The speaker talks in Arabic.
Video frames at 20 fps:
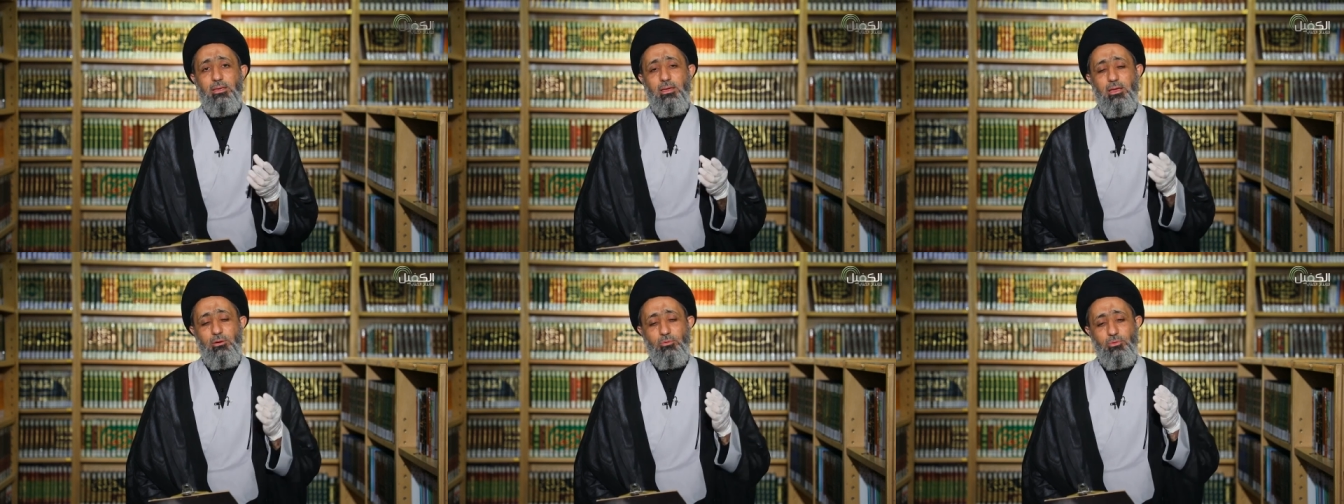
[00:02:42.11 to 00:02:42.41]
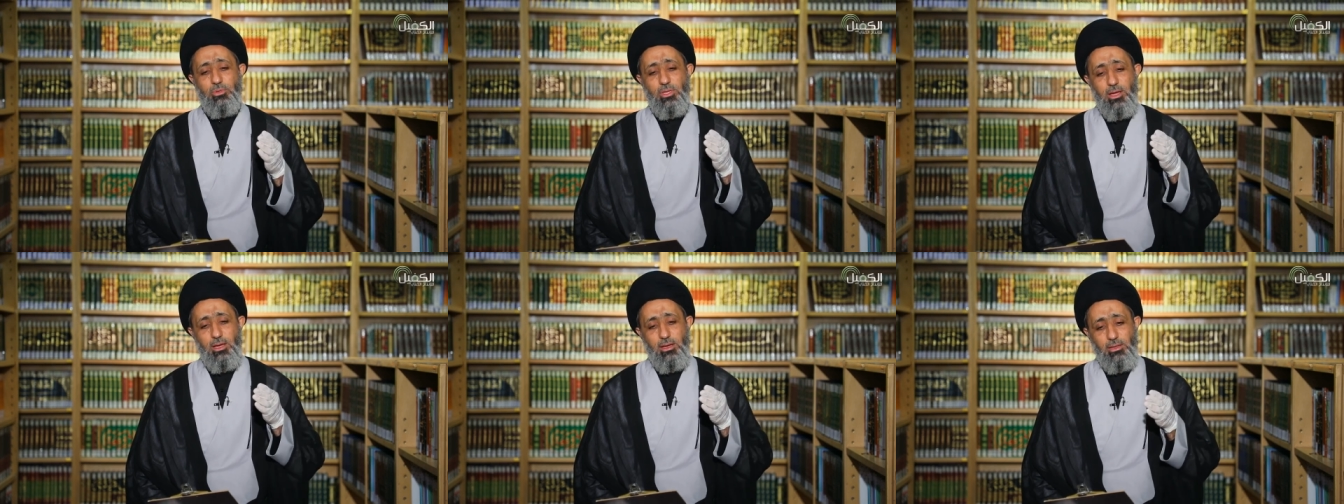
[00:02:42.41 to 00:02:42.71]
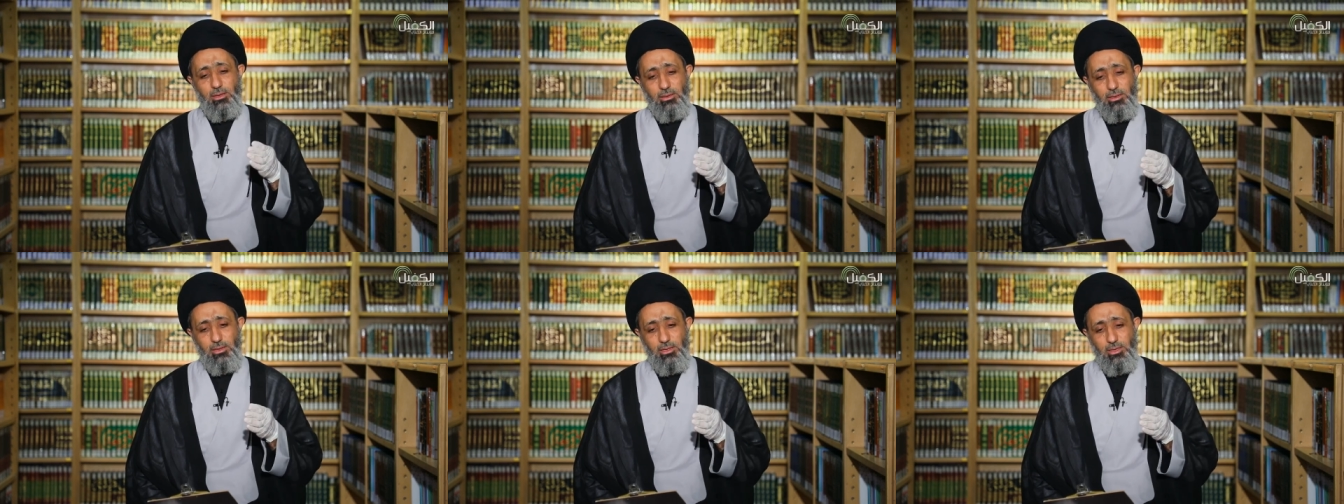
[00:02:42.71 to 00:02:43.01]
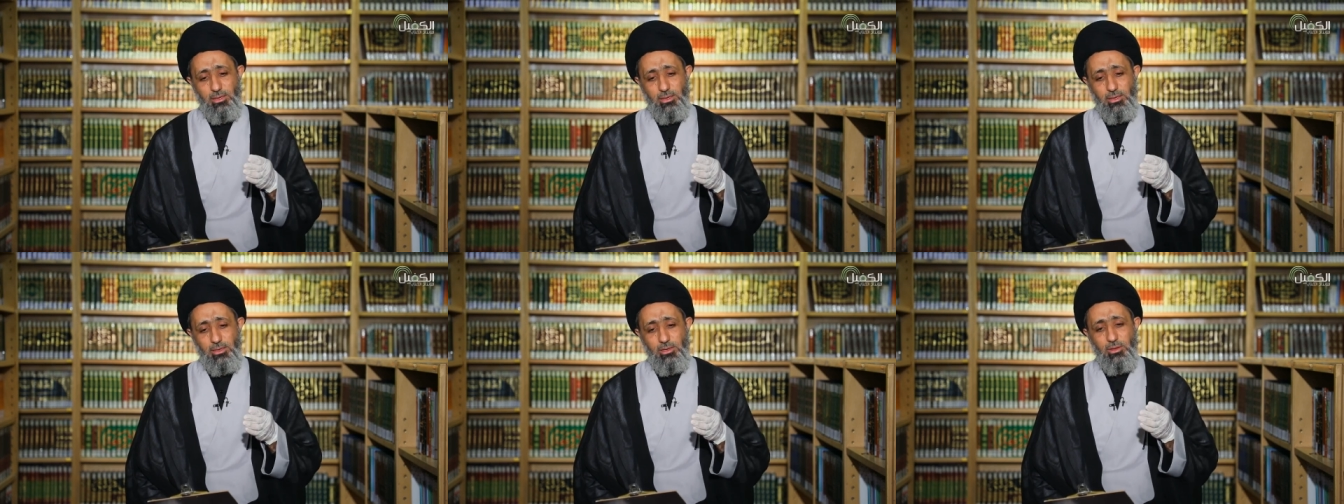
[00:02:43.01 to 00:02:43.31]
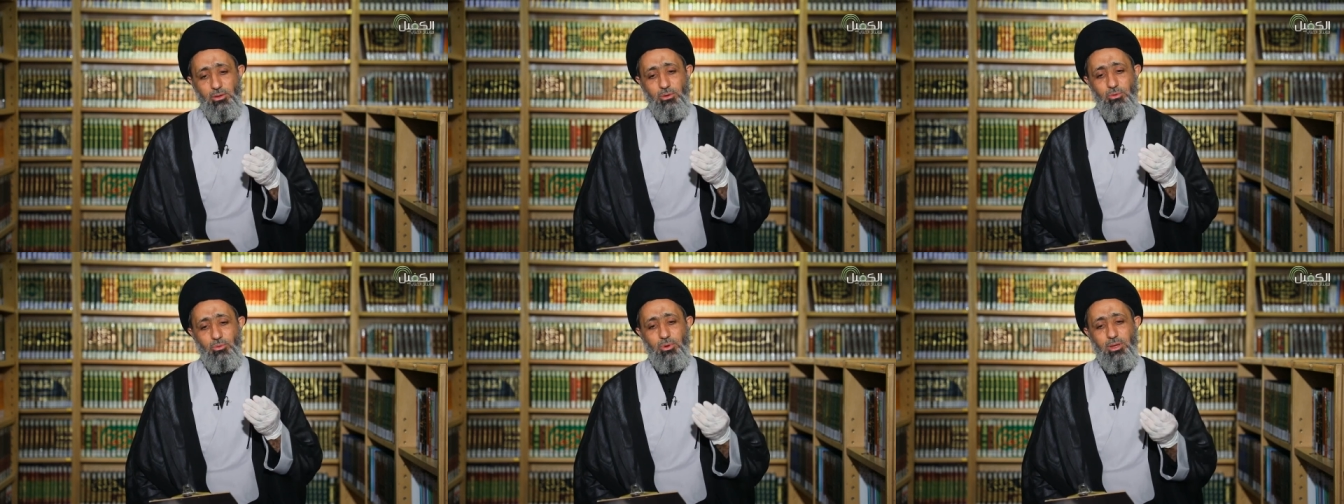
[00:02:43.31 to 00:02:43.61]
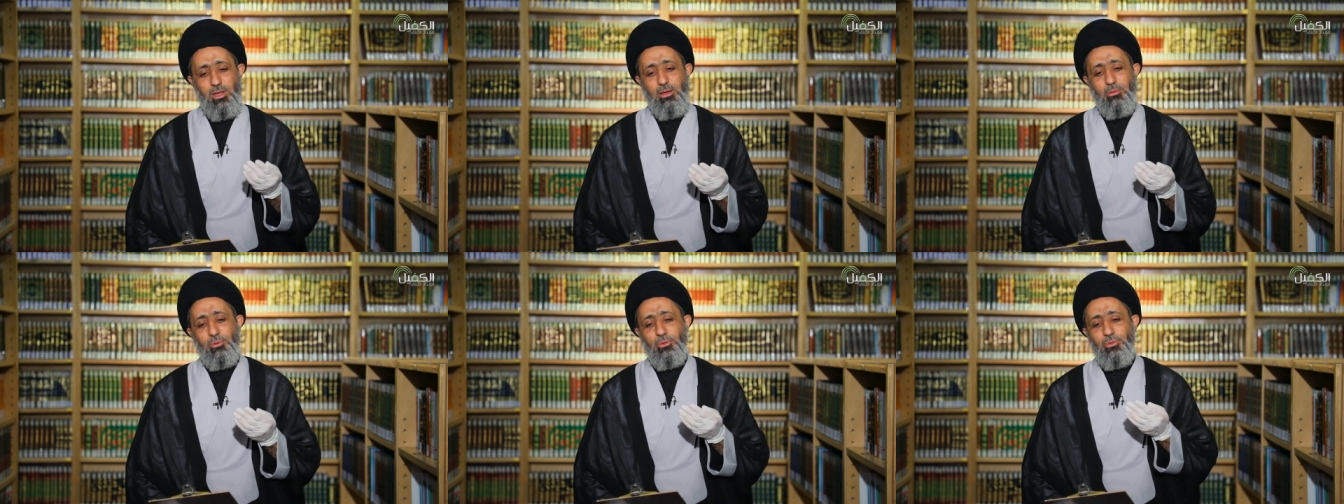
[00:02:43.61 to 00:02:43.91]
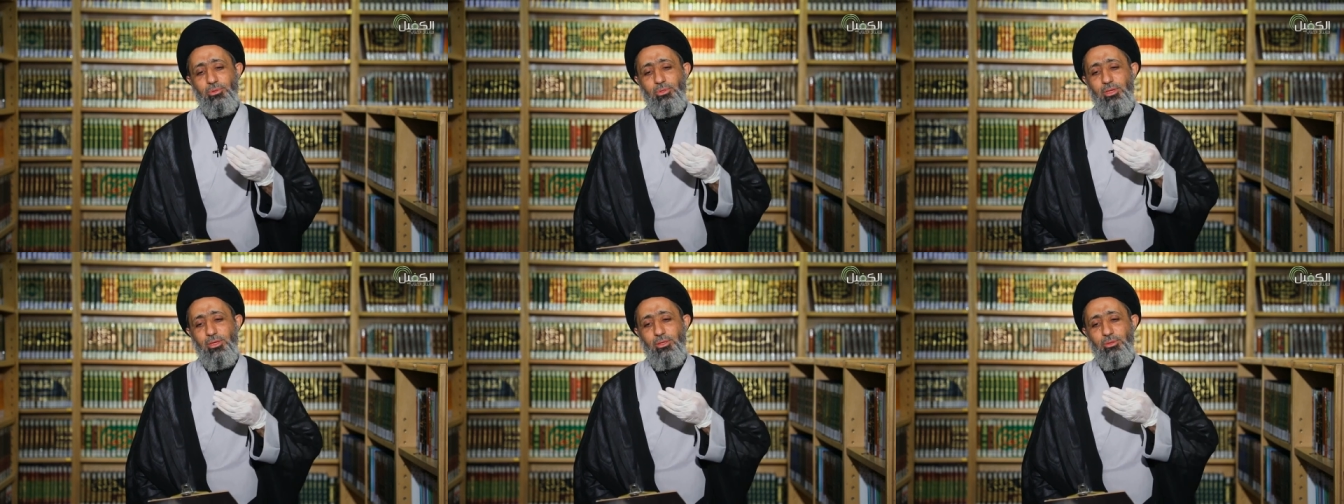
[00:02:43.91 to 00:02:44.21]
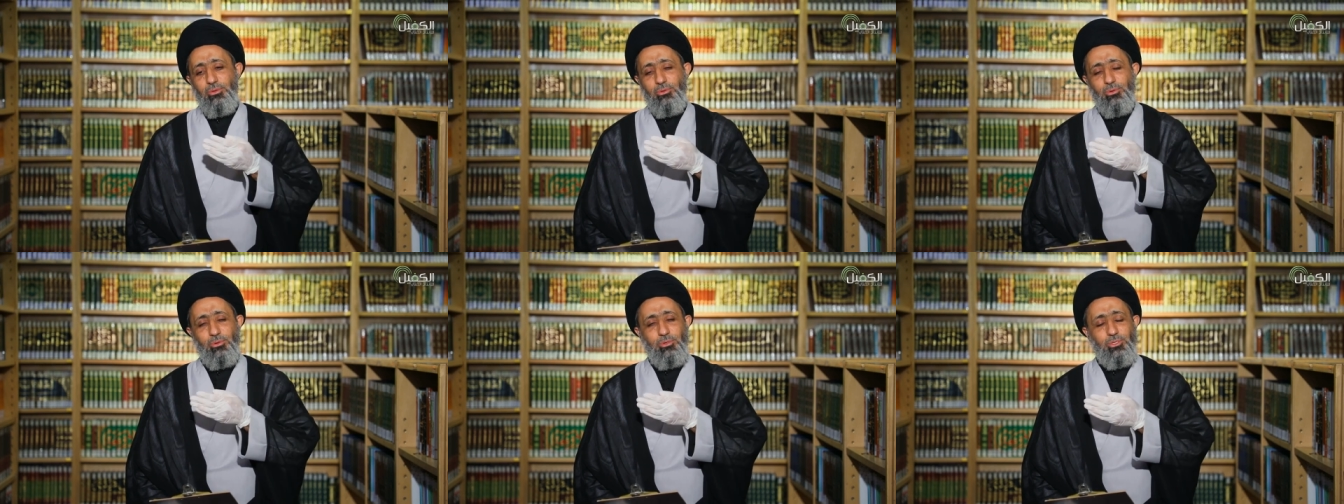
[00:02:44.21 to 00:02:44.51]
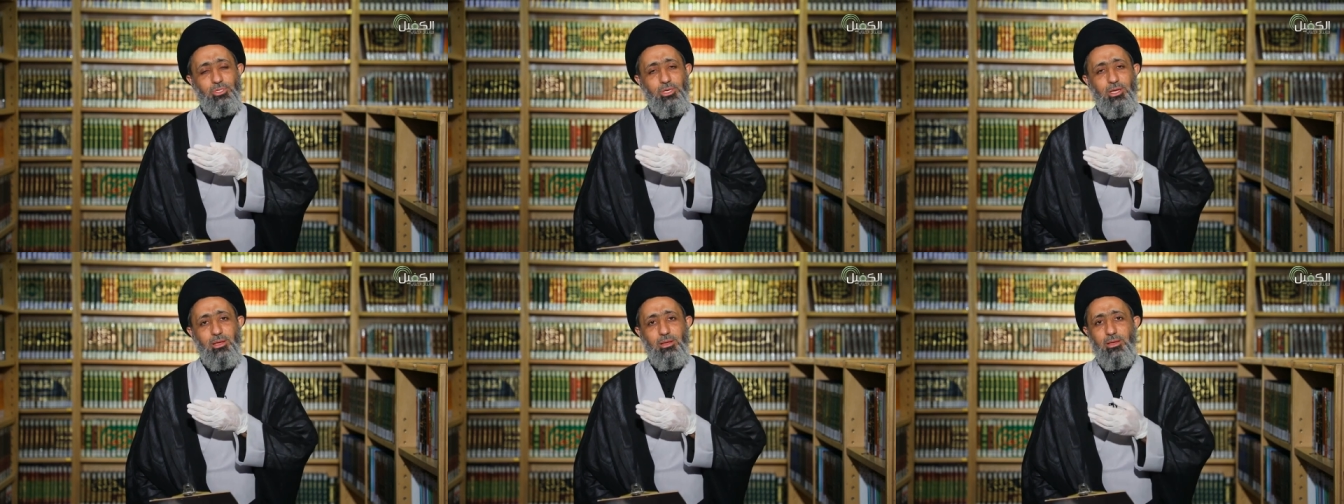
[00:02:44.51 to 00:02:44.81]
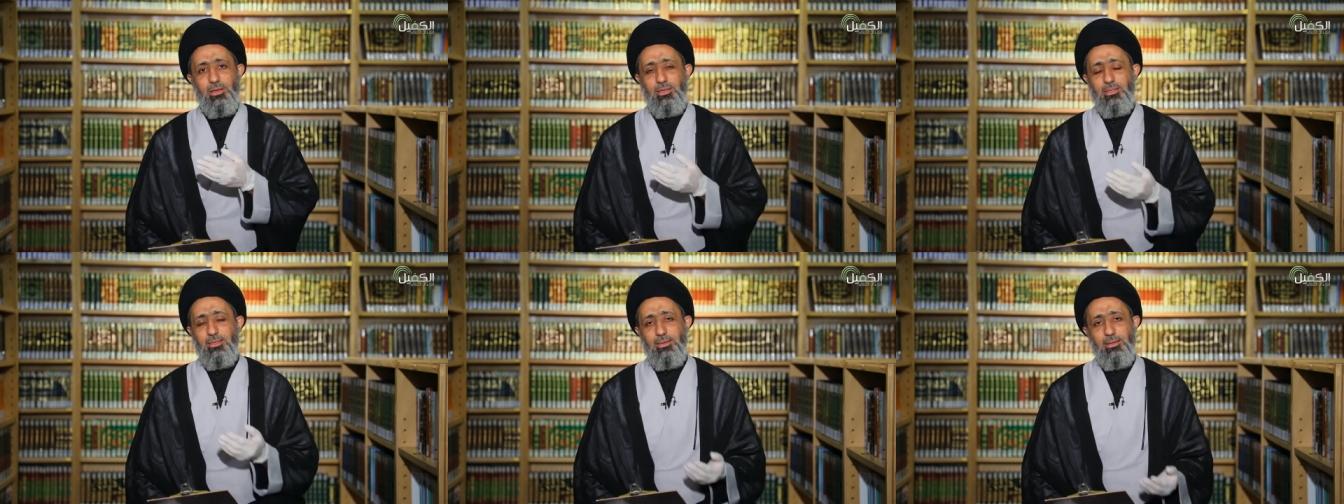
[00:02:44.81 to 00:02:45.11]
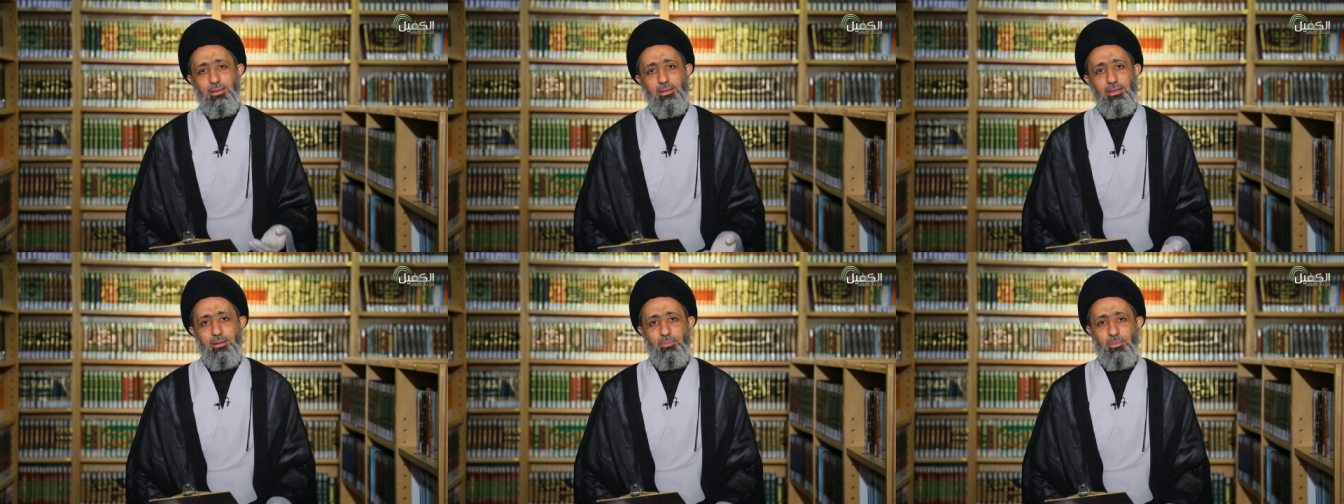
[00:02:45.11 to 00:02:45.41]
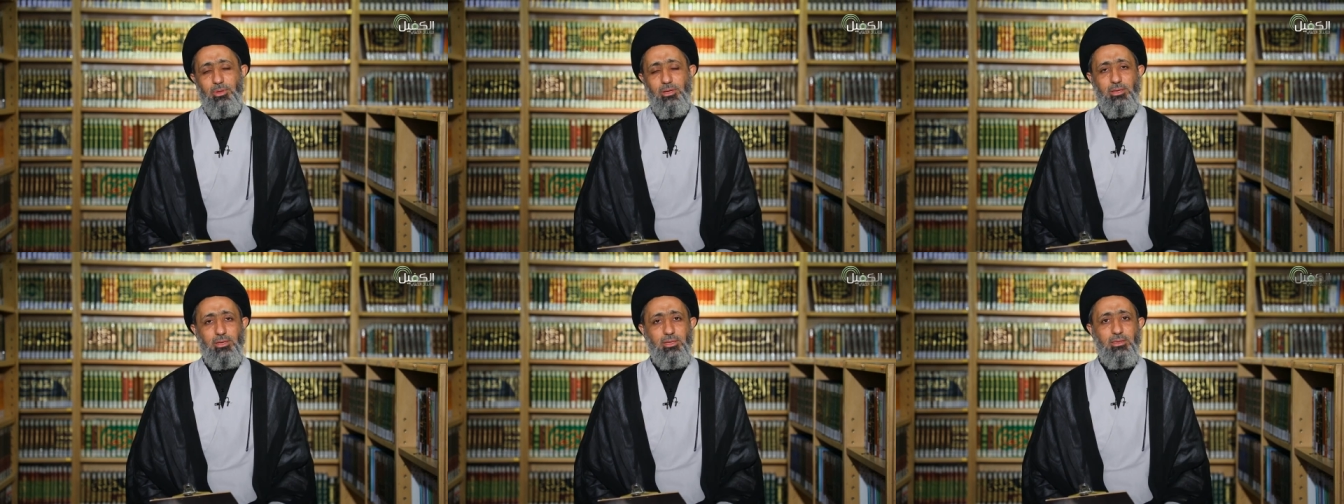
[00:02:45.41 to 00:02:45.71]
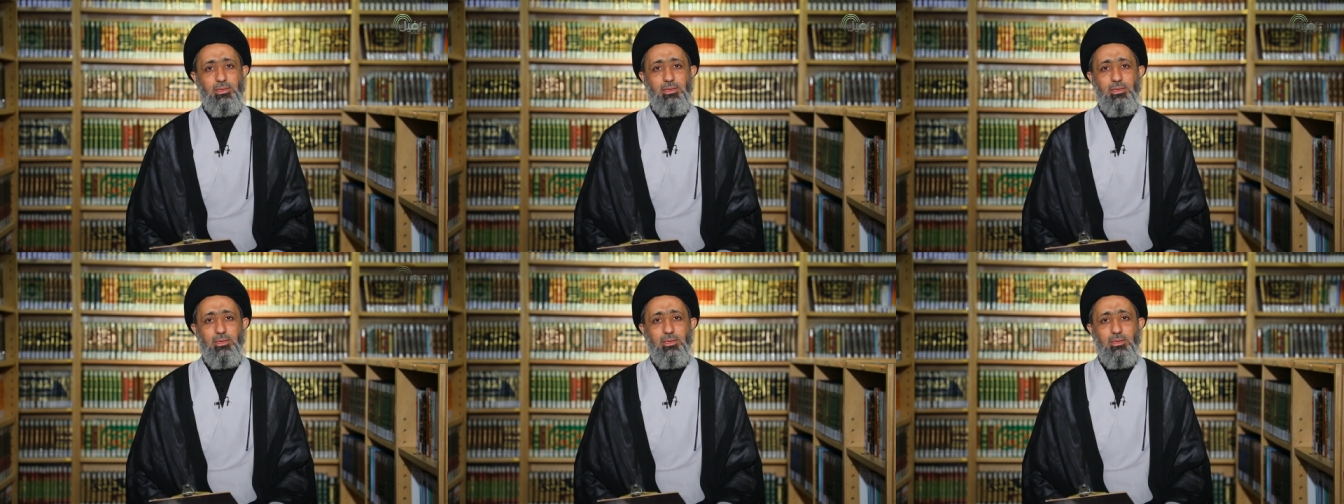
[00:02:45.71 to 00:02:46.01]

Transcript: أودعها الله ولا بد أن نرجع هذه الأمانة